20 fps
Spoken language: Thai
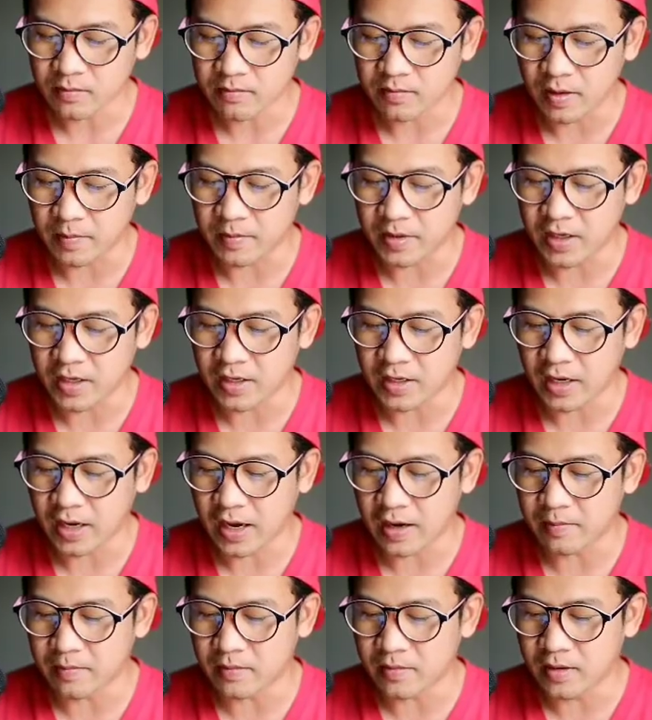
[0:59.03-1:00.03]
แบบนี้นะค
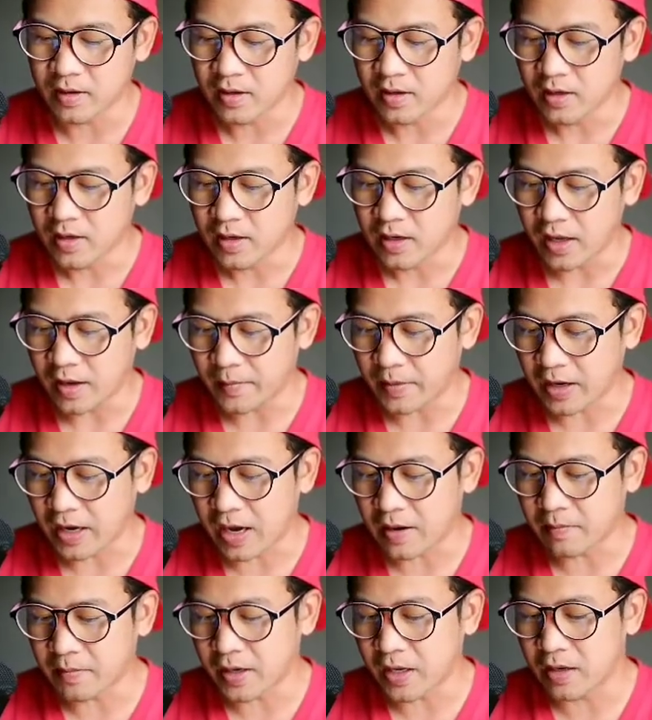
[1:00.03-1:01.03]
รับ เห็นไหมค
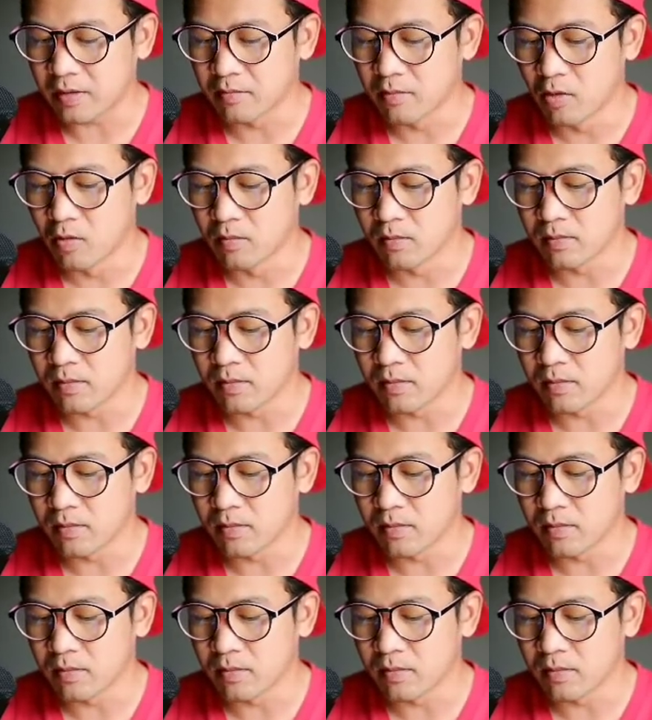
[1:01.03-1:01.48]
รับ เห็นมุม